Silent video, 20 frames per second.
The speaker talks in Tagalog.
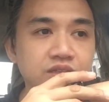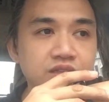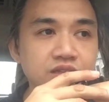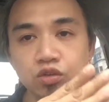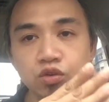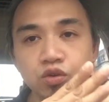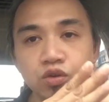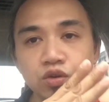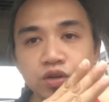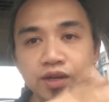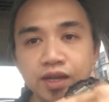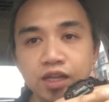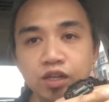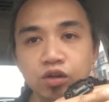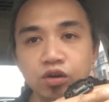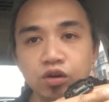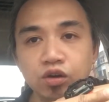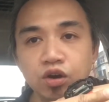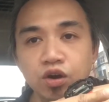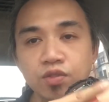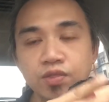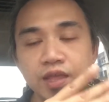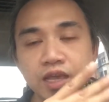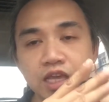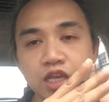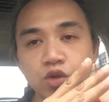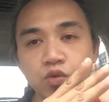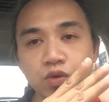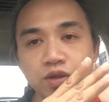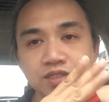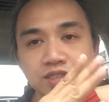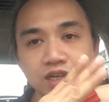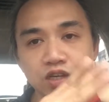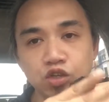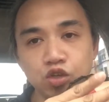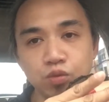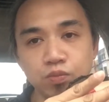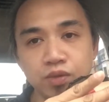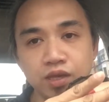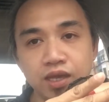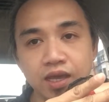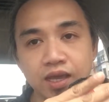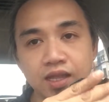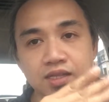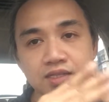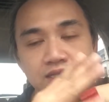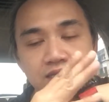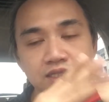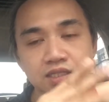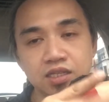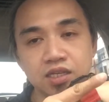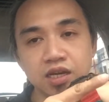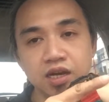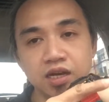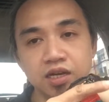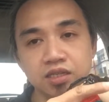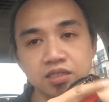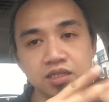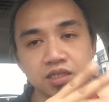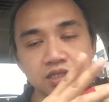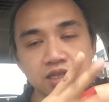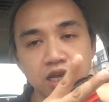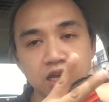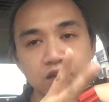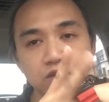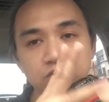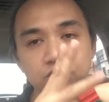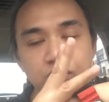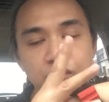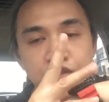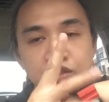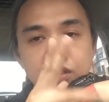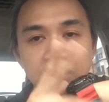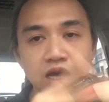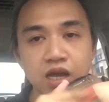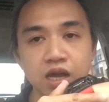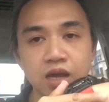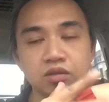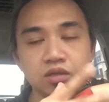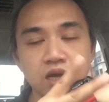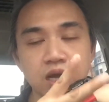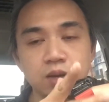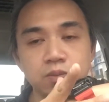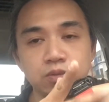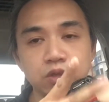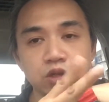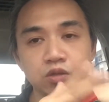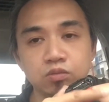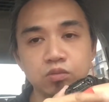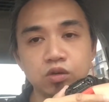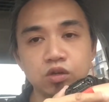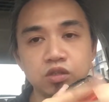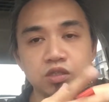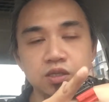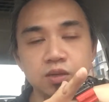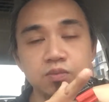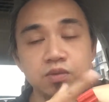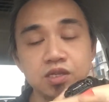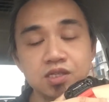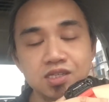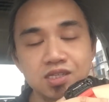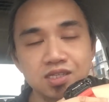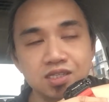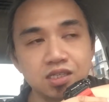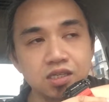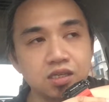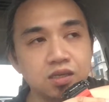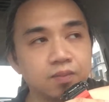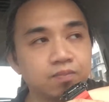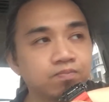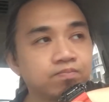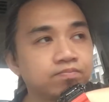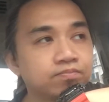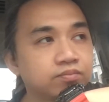Yung relo na iwan sa cubicle sa CR sa second floor sa Uptown Mall sa BGC.